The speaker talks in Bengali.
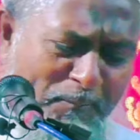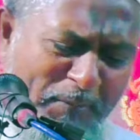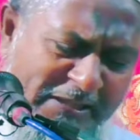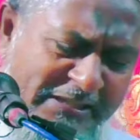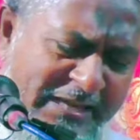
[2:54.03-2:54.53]

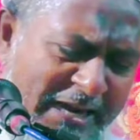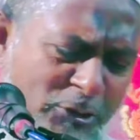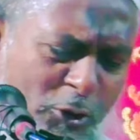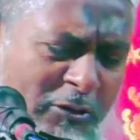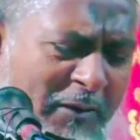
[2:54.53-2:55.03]
বিশ্বাস
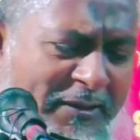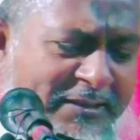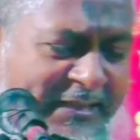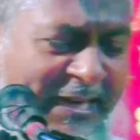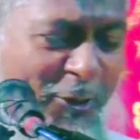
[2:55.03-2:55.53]
যখন আমার
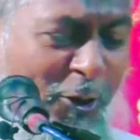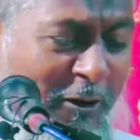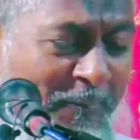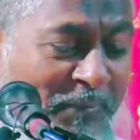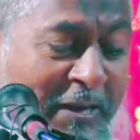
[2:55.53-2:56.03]
ছিল
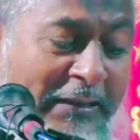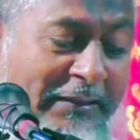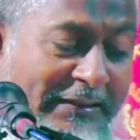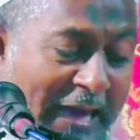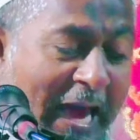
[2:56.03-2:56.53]

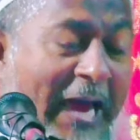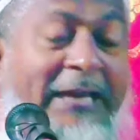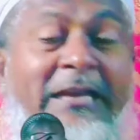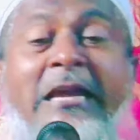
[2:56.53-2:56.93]
তাই